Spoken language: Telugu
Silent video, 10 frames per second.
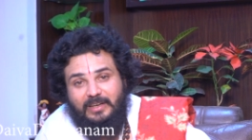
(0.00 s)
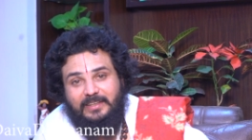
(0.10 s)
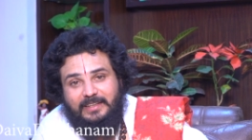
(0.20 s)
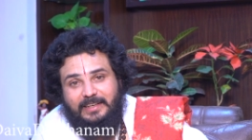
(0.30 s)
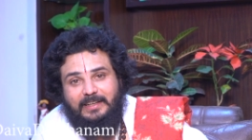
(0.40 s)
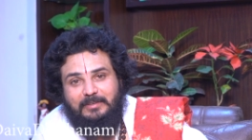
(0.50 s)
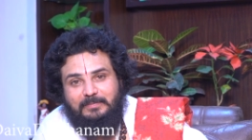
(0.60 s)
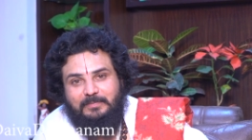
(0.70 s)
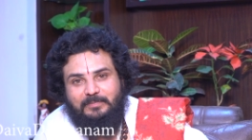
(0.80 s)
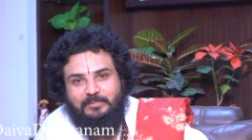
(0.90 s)
ఉన్నాడు ఇక్కడ
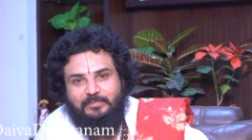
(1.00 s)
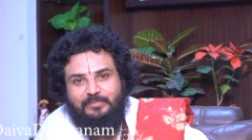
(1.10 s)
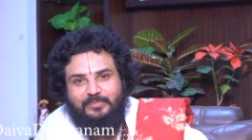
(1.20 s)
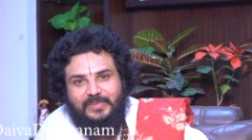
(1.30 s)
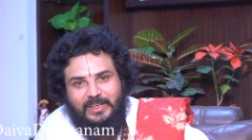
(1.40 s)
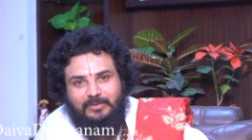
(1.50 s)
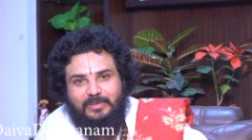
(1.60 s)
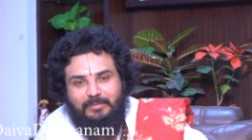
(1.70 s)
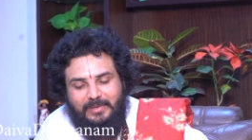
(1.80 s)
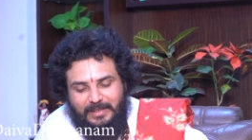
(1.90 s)
అది
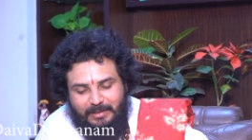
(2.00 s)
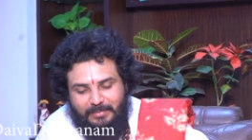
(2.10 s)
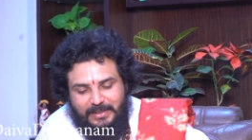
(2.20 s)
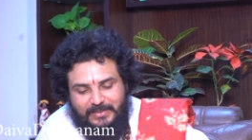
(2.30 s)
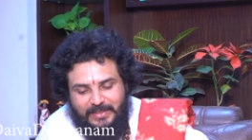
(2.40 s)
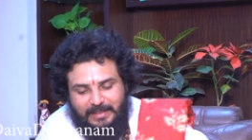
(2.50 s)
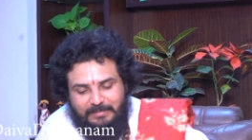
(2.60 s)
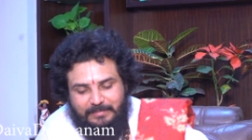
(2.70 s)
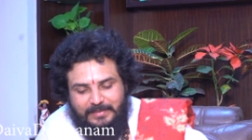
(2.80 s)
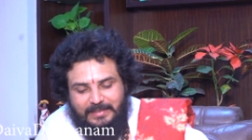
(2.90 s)
కూడా మనం
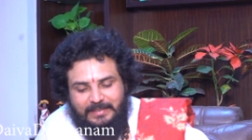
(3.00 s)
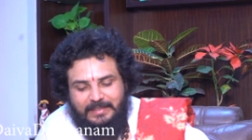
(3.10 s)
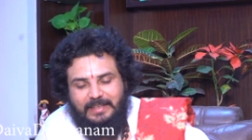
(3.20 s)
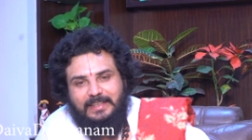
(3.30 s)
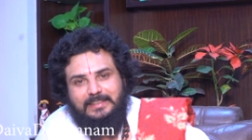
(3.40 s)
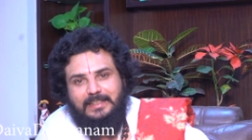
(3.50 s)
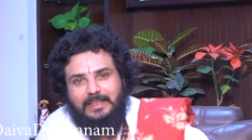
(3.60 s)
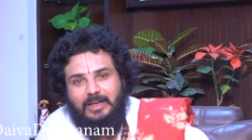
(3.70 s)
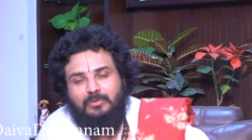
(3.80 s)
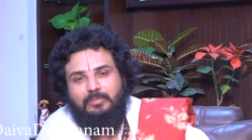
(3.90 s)
గమనించాలి అయితే
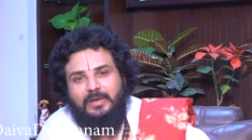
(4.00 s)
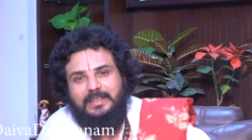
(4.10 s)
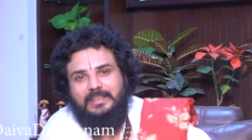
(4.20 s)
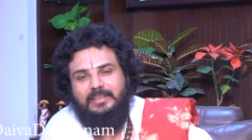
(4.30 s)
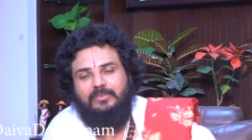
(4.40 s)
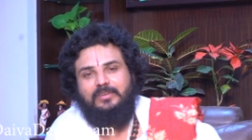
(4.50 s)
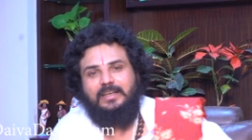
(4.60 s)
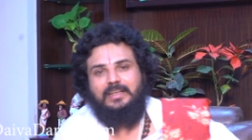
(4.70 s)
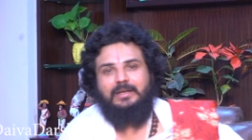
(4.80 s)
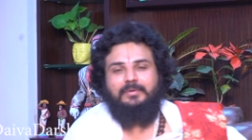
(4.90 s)
రాహు భాగ్యంలో
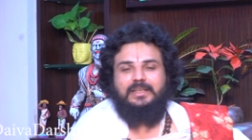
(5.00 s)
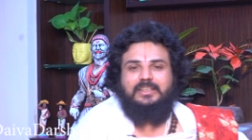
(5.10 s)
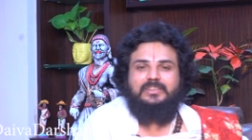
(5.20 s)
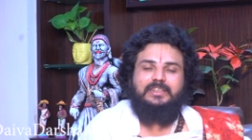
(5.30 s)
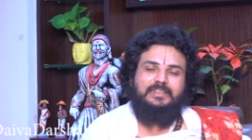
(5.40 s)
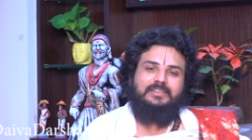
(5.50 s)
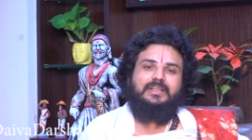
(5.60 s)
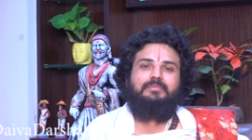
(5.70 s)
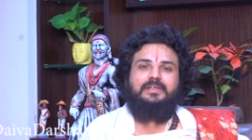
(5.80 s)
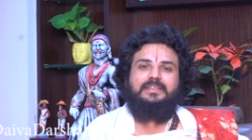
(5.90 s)
ఉన్నాడు కాబట్టి శక్తి
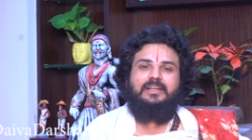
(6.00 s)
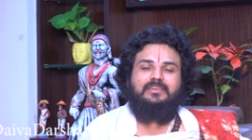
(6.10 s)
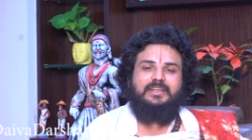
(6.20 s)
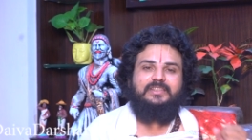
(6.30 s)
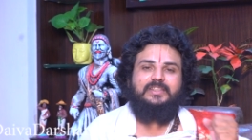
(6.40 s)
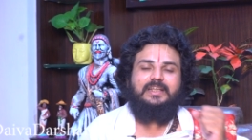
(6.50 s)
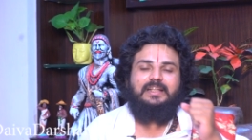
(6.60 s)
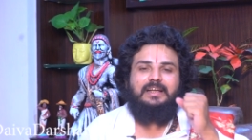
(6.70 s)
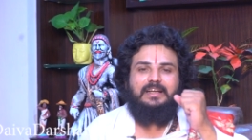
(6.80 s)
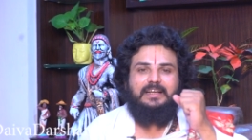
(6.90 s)
సామర్థ్యాలు
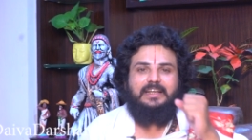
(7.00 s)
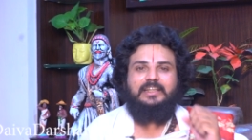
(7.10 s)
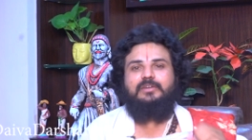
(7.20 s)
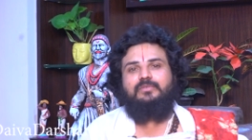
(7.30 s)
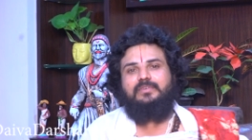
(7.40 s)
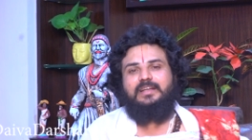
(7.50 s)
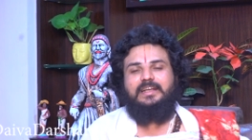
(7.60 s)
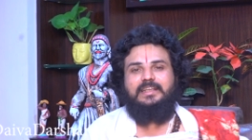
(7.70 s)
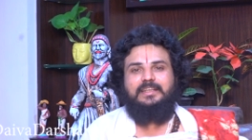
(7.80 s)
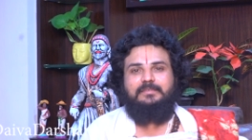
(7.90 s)
ఖచ్చితంగా కలిగి
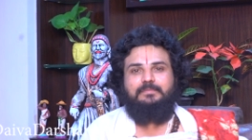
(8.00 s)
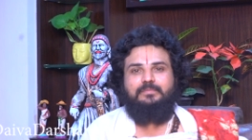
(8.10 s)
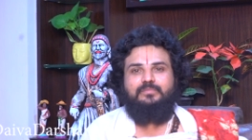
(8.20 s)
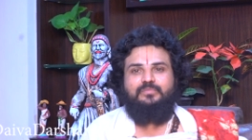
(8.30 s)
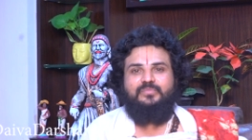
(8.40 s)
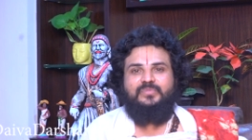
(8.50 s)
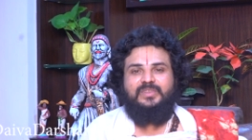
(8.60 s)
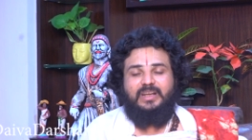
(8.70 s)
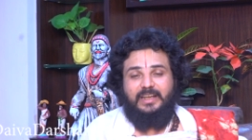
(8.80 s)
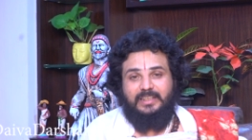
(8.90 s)
ఉంటాయి
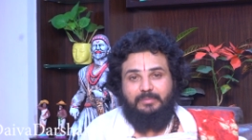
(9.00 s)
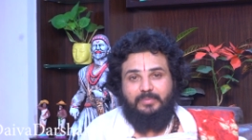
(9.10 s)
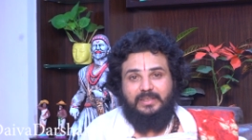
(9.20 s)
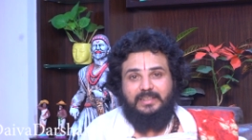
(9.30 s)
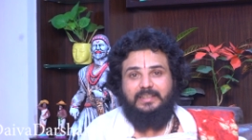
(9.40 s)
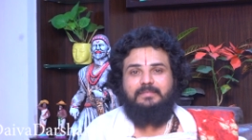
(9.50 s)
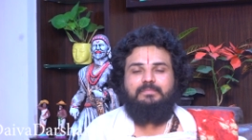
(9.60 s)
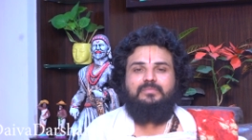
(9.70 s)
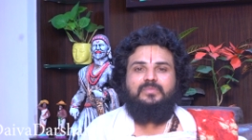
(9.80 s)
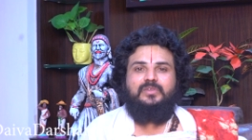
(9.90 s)
అయినప్పటికీ
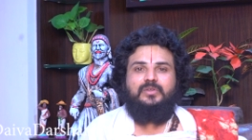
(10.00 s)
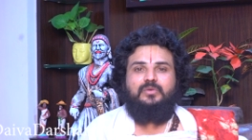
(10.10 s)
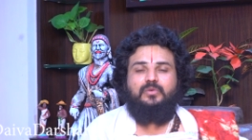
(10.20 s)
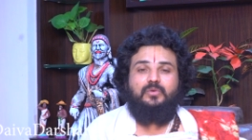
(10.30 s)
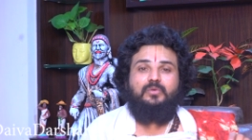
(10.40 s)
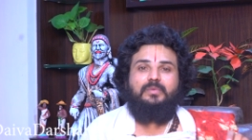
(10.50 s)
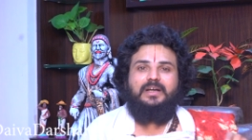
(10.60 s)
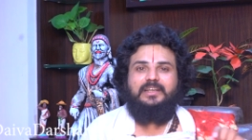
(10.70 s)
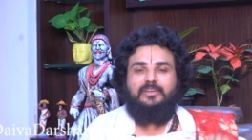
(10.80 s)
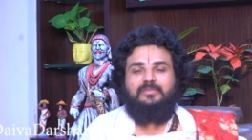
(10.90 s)
గురువు
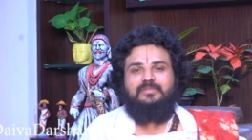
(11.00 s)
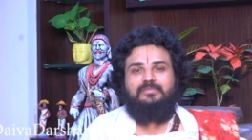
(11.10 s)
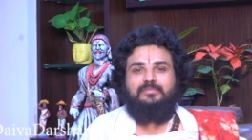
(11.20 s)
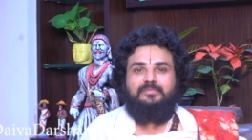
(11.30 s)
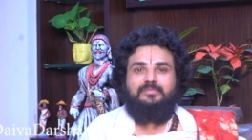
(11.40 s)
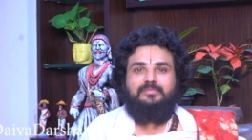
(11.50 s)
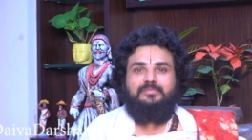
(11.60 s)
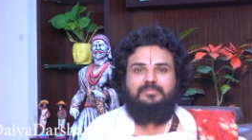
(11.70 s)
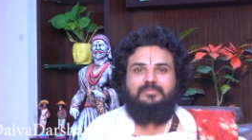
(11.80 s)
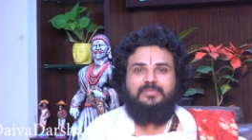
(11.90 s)
బాలేడు
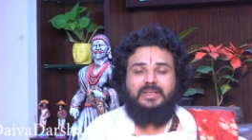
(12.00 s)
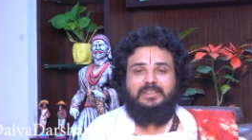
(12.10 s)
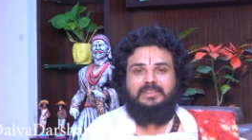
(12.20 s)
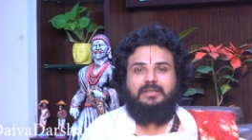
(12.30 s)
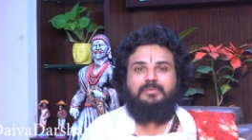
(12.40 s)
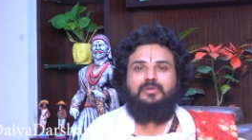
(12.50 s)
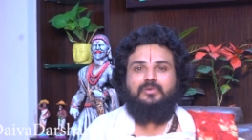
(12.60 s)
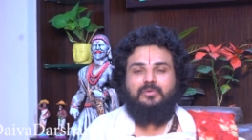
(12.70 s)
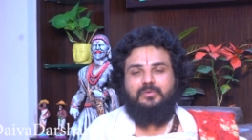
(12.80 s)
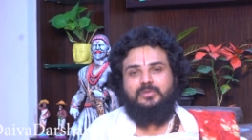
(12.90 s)
అష్టమ
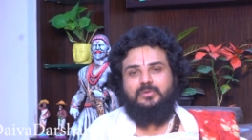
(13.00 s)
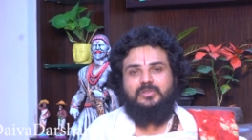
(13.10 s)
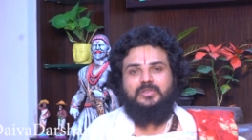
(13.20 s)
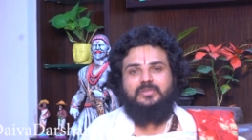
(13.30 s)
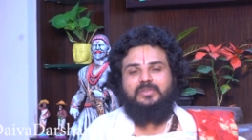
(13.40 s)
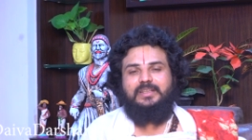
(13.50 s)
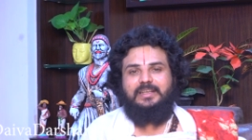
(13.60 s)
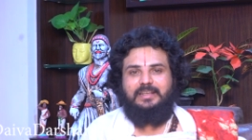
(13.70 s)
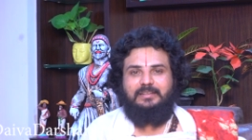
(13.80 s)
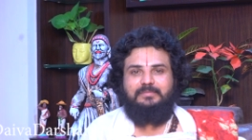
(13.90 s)
గురువును సూచిస్తుంది ఇక్కడ